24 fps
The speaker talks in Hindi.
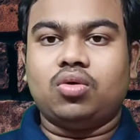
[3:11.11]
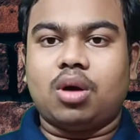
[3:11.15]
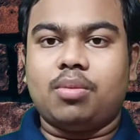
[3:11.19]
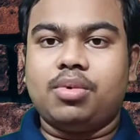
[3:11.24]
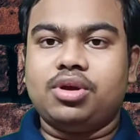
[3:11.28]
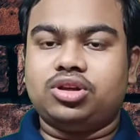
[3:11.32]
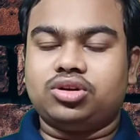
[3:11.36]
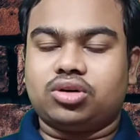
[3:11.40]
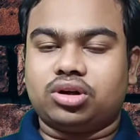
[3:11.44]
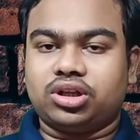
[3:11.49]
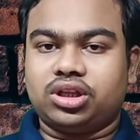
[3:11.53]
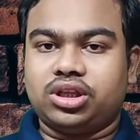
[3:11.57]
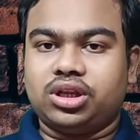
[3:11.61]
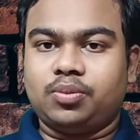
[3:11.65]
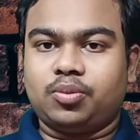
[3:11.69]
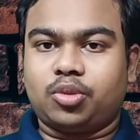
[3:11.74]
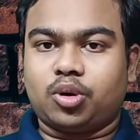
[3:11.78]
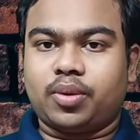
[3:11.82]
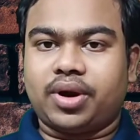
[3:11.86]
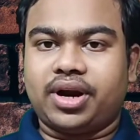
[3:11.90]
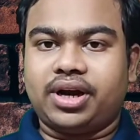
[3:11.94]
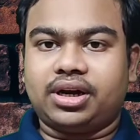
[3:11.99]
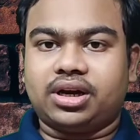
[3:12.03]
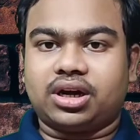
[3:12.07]
वो अभी चौदह दिन
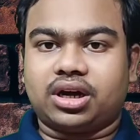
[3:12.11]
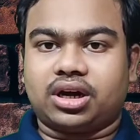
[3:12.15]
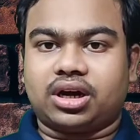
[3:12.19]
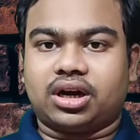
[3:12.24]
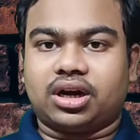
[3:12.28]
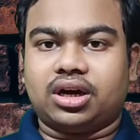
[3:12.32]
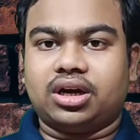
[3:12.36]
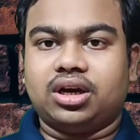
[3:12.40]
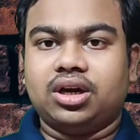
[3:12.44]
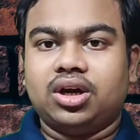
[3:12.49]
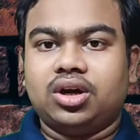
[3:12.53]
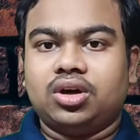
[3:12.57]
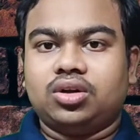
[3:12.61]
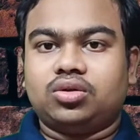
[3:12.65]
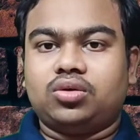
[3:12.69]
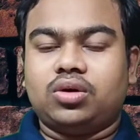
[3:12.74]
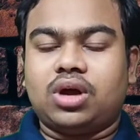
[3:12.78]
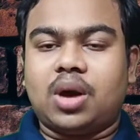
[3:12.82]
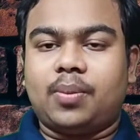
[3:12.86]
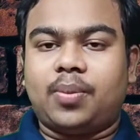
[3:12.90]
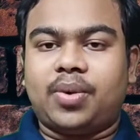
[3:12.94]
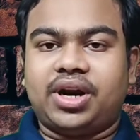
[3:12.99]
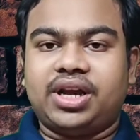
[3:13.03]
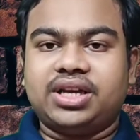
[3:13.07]
प्रोवाइड कर रहा है
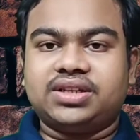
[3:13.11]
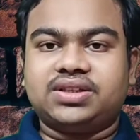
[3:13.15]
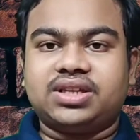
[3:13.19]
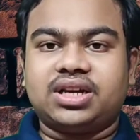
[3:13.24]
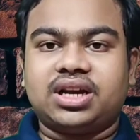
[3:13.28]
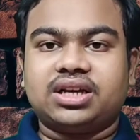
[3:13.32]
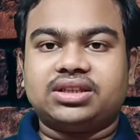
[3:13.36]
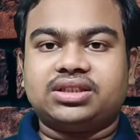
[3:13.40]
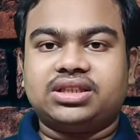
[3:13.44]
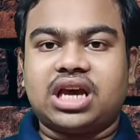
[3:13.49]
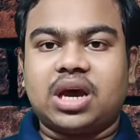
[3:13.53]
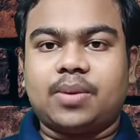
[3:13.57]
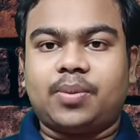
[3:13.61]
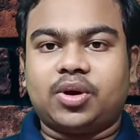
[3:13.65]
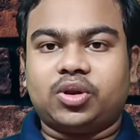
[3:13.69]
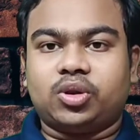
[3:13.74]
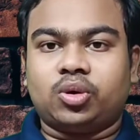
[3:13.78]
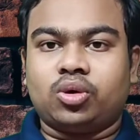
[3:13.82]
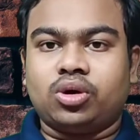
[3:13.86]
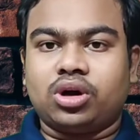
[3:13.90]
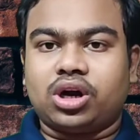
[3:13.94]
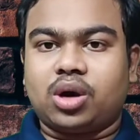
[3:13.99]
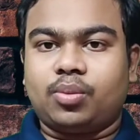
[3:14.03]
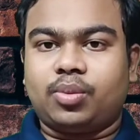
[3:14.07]
तो यहाँ पर इस तरीके से यहाँ
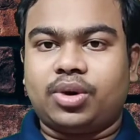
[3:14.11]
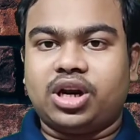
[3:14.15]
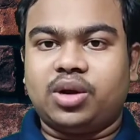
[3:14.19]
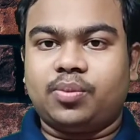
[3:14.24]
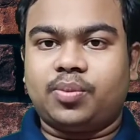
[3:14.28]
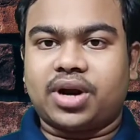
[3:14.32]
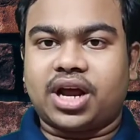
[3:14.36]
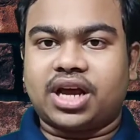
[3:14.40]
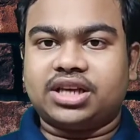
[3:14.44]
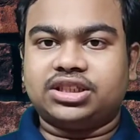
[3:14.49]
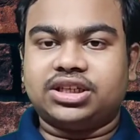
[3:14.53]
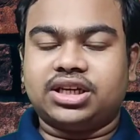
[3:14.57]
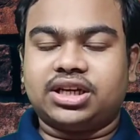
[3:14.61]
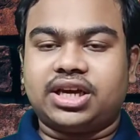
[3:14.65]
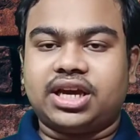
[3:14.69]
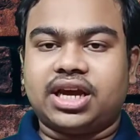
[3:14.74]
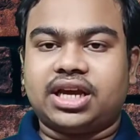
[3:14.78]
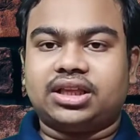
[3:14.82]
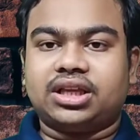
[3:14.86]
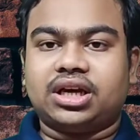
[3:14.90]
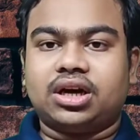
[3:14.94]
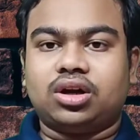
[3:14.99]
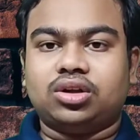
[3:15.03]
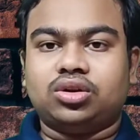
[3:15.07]
पर दोनों कंपनी प्राइस
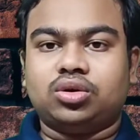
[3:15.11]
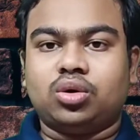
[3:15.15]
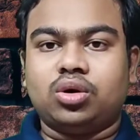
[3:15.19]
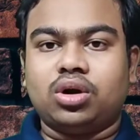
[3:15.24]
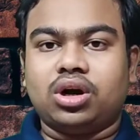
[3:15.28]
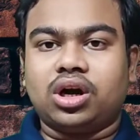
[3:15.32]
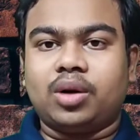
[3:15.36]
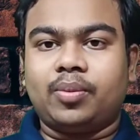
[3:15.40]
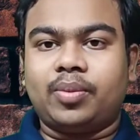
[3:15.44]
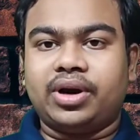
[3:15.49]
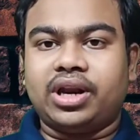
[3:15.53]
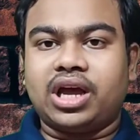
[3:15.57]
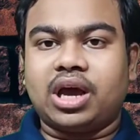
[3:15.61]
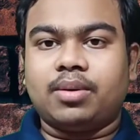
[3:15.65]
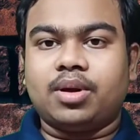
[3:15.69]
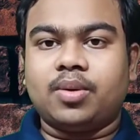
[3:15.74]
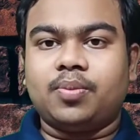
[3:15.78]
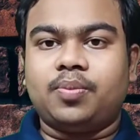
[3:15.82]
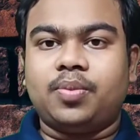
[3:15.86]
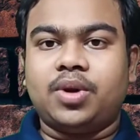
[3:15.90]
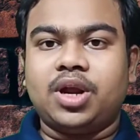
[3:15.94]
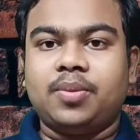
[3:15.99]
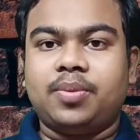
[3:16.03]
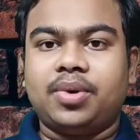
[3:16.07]
किया था और दोनों कंपनी
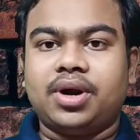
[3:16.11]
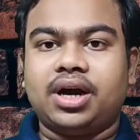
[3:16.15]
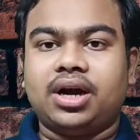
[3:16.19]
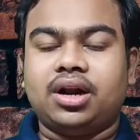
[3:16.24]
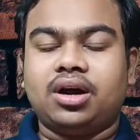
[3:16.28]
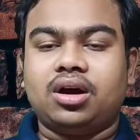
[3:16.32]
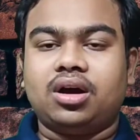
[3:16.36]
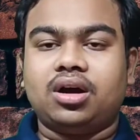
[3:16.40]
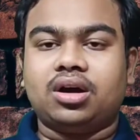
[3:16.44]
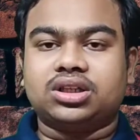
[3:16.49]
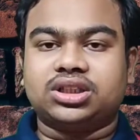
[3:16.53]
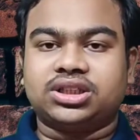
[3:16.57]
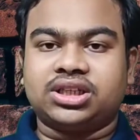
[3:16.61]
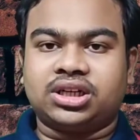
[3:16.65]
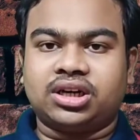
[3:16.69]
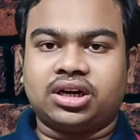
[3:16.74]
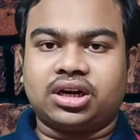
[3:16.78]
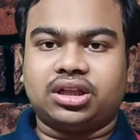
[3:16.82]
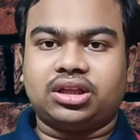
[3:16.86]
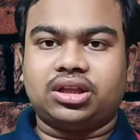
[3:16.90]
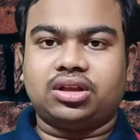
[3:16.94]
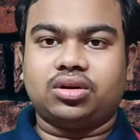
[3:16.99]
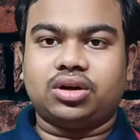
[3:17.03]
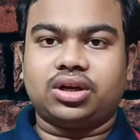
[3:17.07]
अभी प्रीपेड
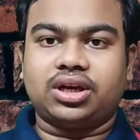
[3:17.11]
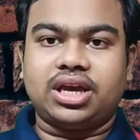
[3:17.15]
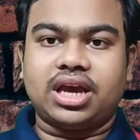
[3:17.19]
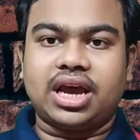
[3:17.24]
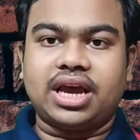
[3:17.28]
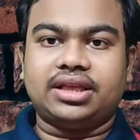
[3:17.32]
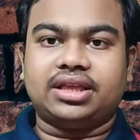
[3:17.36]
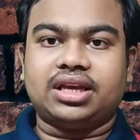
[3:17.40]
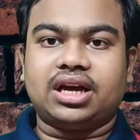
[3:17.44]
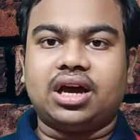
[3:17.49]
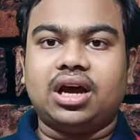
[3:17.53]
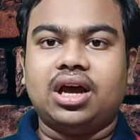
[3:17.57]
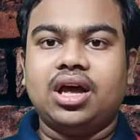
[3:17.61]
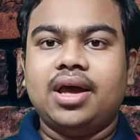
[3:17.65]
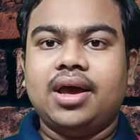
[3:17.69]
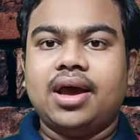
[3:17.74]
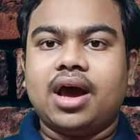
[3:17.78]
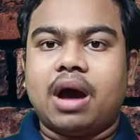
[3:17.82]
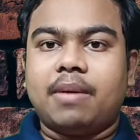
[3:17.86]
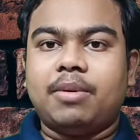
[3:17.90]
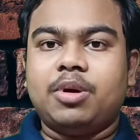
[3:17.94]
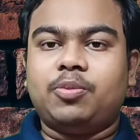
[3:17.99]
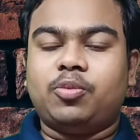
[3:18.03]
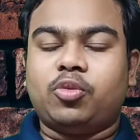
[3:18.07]
सेक्टर के अंदर तो किया ही था
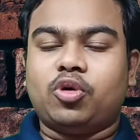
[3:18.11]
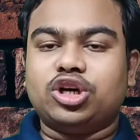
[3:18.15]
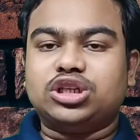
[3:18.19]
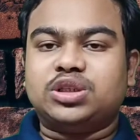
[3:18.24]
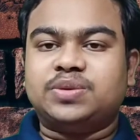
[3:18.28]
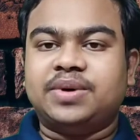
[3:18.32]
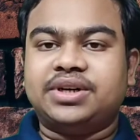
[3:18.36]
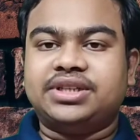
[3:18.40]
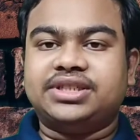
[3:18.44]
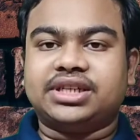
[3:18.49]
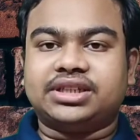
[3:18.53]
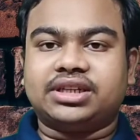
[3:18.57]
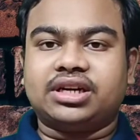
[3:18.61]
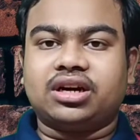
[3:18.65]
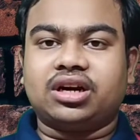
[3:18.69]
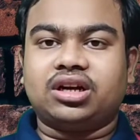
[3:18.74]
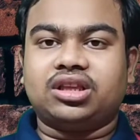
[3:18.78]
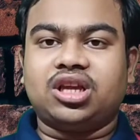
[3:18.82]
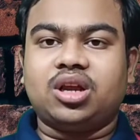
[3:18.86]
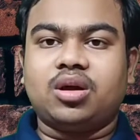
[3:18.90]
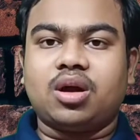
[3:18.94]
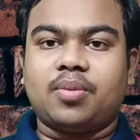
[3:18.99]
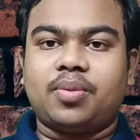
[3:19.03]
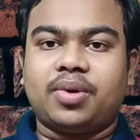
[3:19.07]
अभी पोस्ट सेक्टर
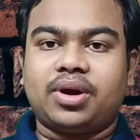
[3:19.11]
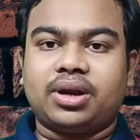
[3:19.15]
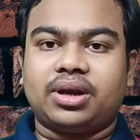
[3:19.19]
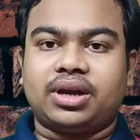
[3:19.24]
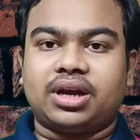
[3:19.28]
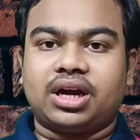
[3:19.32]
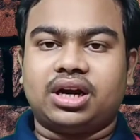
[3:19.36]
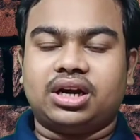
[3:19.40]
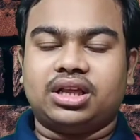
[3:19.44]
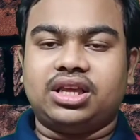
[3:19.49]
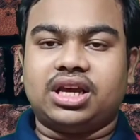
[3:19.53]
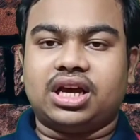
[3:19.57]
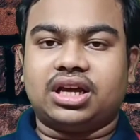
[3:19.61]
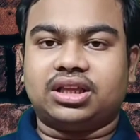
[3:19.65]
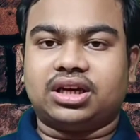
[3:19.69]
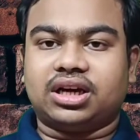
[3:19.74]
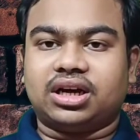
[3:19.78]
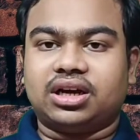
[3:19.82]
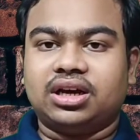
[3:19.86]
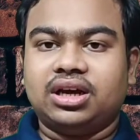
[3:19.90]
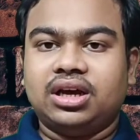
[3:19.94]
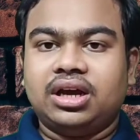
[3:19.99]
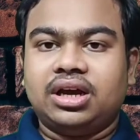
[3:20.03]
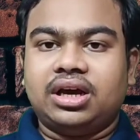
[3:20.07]
के अंदर यहाँ पर कर दिया
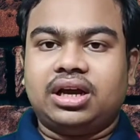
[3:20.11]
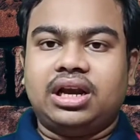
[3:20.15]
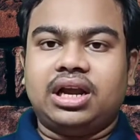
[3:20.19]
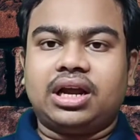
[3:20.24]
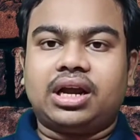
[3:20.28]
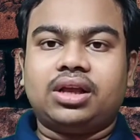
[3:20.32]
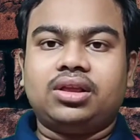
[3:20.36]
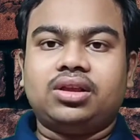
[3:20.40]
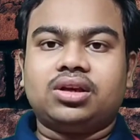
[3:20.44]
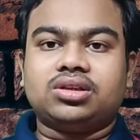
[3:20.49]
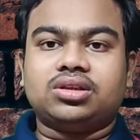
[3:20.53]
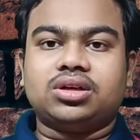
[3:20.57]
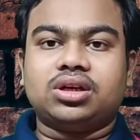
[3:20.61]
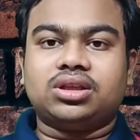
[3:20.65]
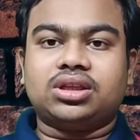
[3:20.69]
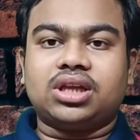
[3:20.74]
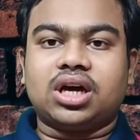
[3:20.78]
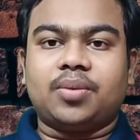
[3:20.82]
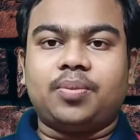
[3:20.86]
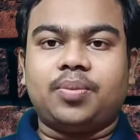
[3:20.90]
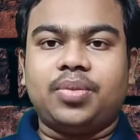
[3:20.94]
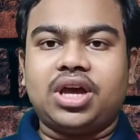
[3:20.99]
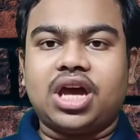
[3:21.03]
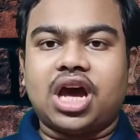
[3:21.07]
था लेकिन दोस्तों
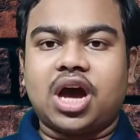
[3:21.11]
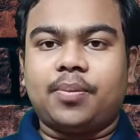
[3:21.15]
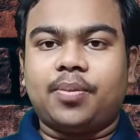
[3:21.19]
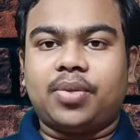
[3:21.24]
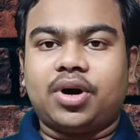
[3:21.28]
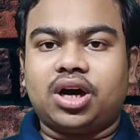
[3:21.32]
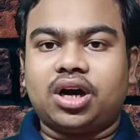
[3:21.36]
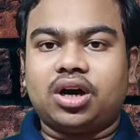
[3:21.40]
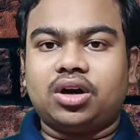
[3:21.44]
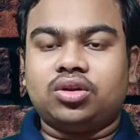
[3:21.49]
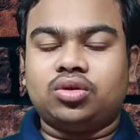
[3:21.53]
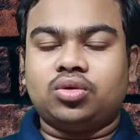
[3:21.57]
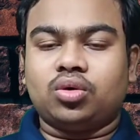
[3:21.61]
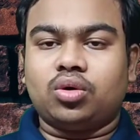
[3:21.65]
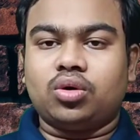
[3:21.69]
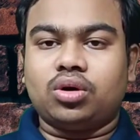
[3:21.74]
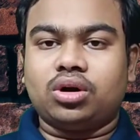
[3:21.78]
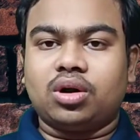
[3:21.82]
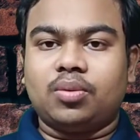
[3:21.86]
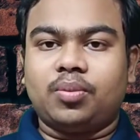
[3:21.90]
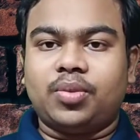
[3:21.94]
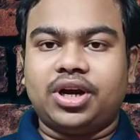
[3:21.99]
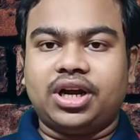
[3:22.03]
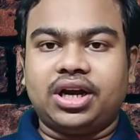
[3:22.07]
तब भी यहाँ पर
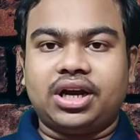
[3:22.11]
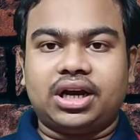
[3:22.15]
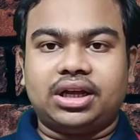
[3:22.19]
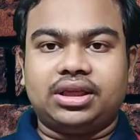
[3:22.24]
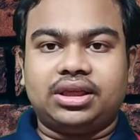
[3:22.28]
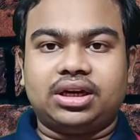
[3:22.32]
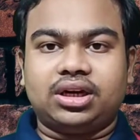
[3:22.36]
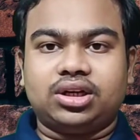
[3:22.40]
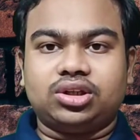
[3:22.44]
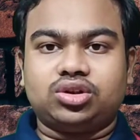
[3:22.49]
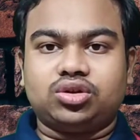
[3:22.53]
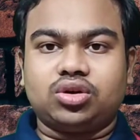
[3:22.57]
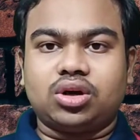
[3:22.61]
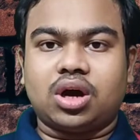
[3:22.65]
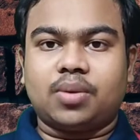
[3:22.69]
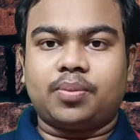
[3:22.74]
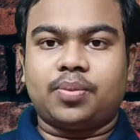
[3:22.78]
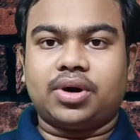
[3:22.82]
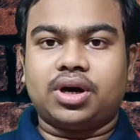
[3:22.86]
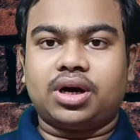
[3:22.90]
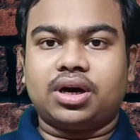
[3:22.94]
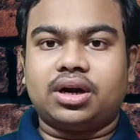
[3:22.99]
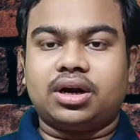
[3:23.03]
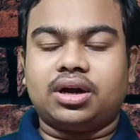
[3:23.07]
दोनों कंपनी के अंदर जो
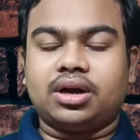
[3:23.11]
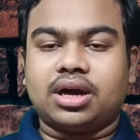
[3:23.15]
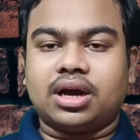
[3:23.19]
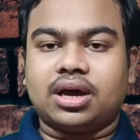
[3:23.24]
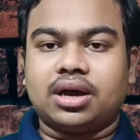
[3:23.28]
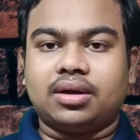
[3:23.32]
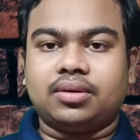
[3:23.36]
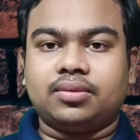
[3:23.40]
यहाँ पर